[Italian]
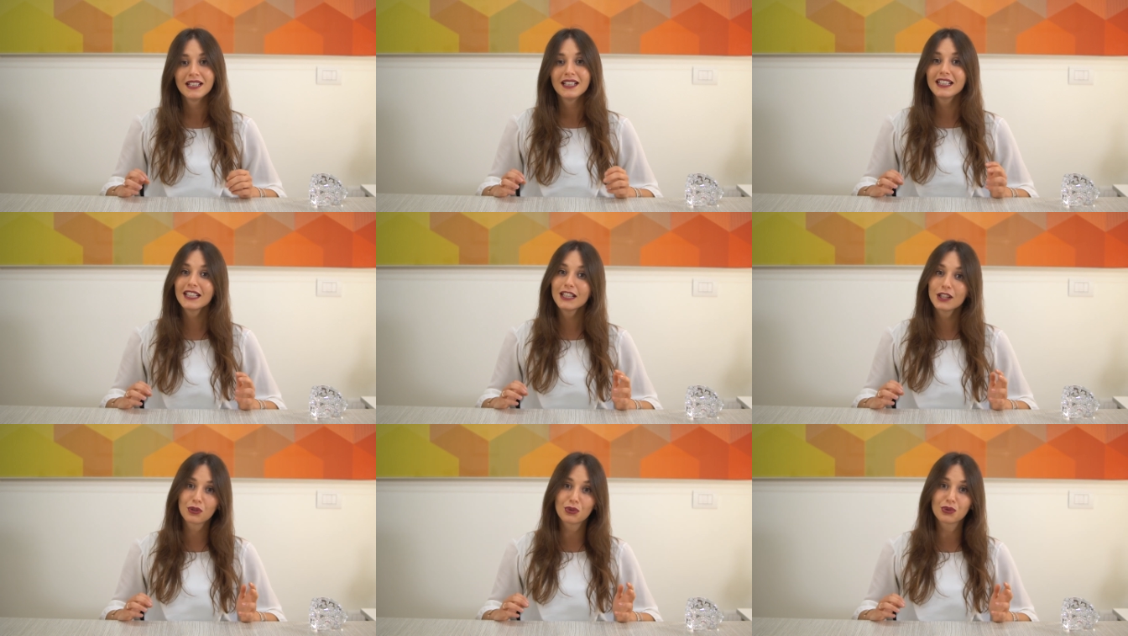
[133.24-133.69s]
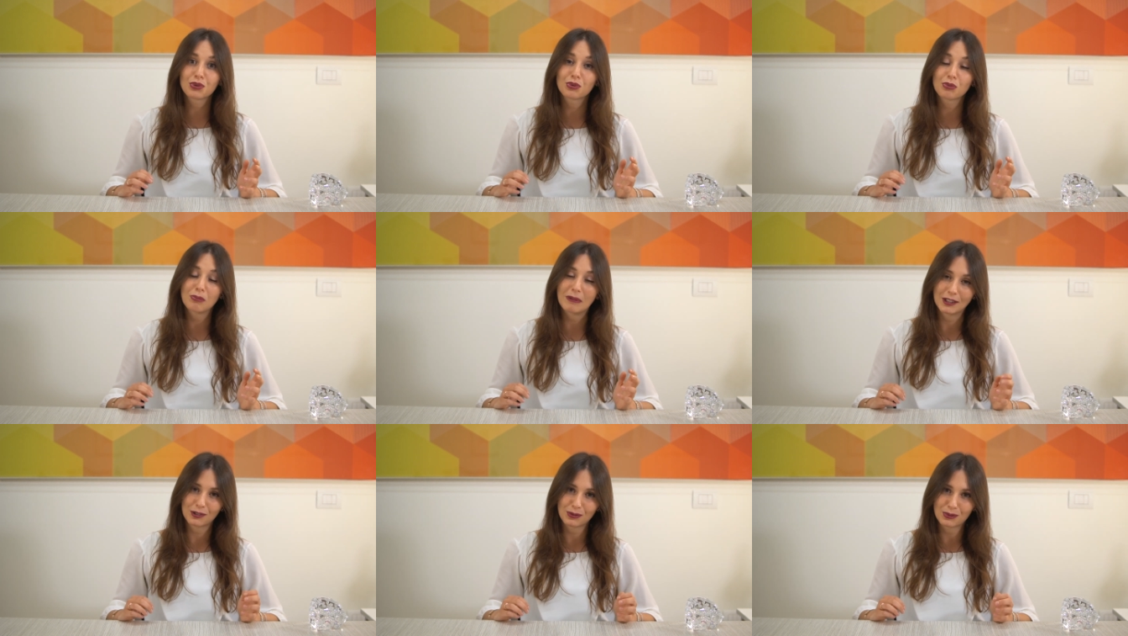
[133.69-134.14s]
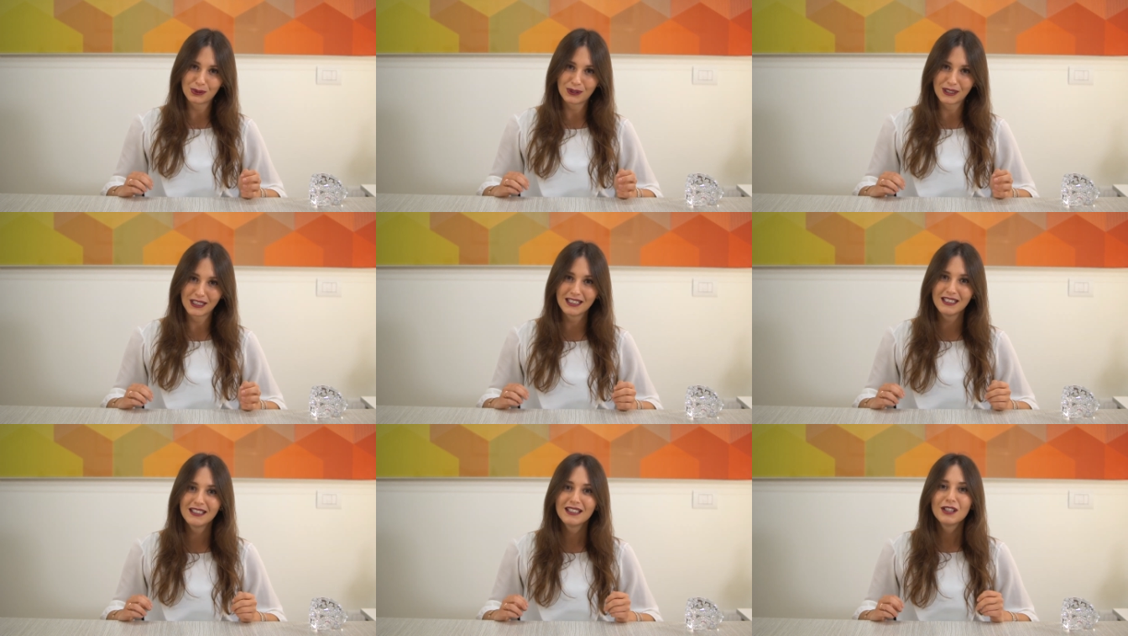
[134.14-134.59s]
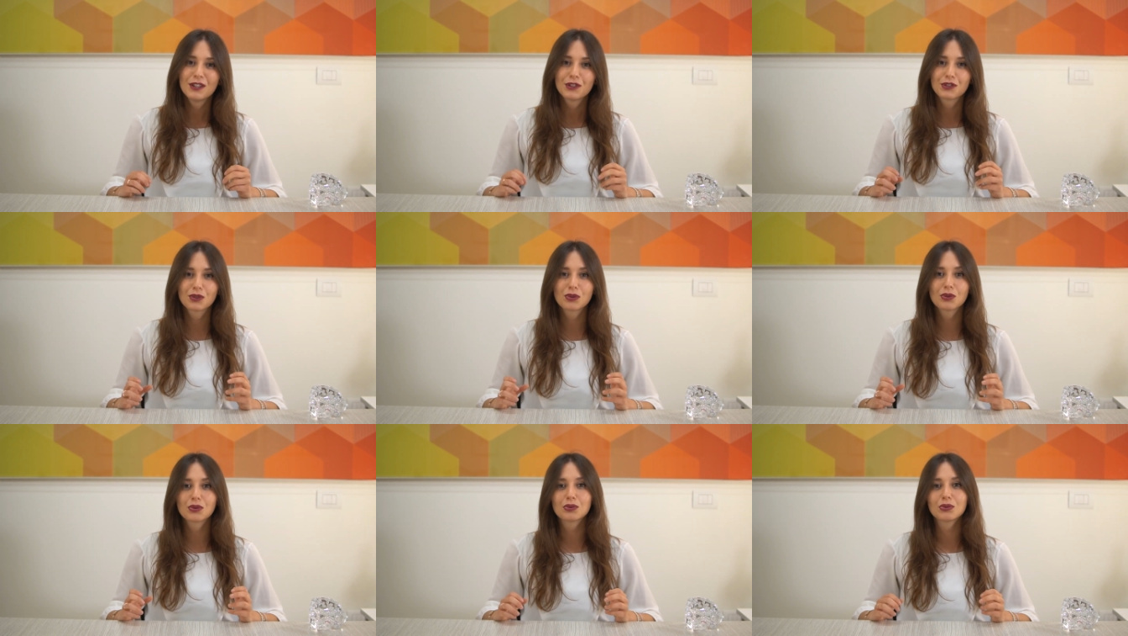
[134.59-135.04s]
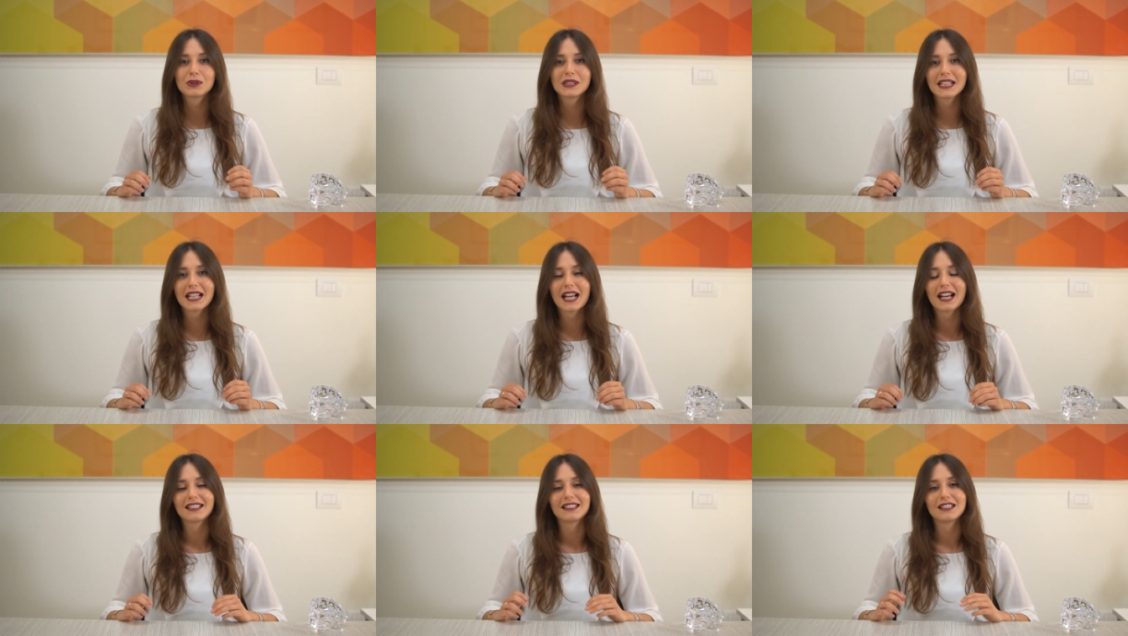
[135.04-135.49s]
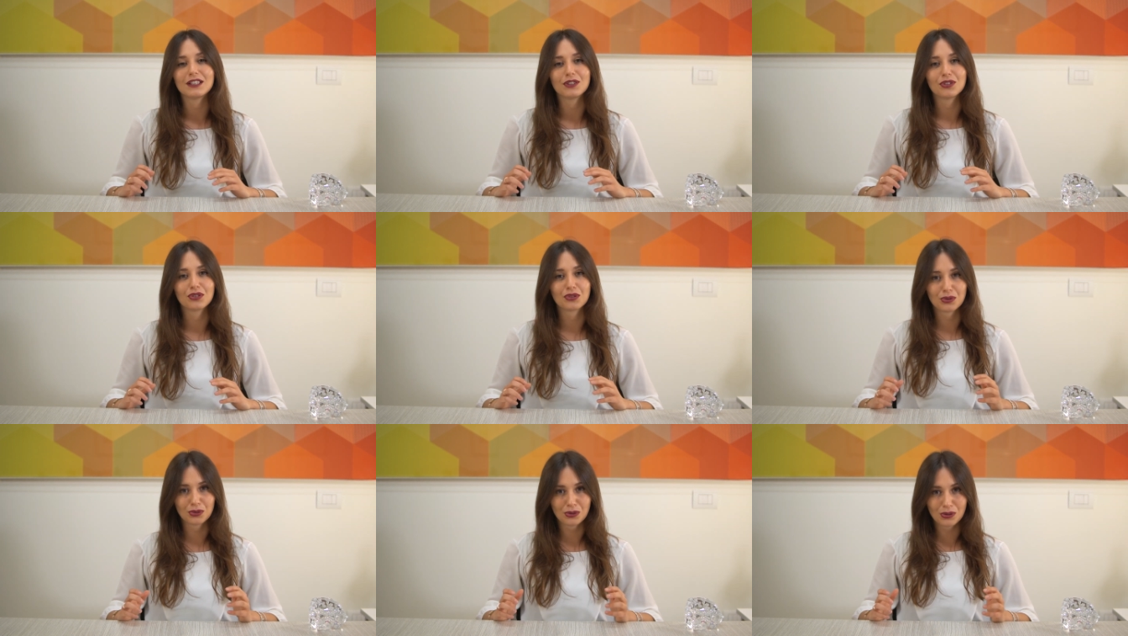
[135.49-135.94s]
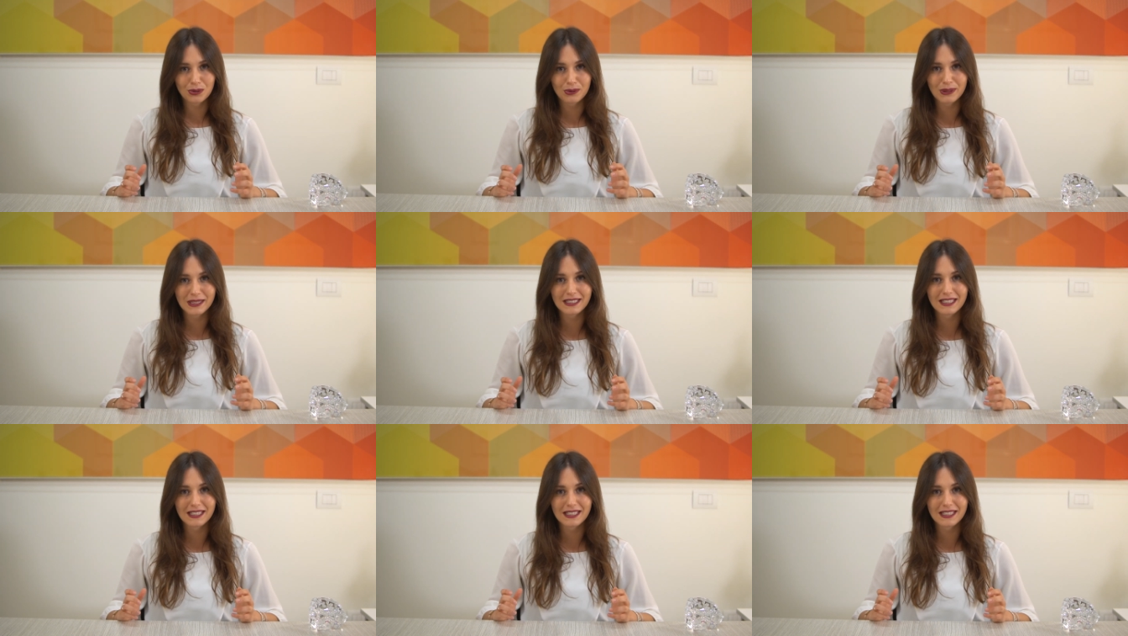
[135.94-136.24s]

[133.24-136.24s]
I consumatori sono tutelati solo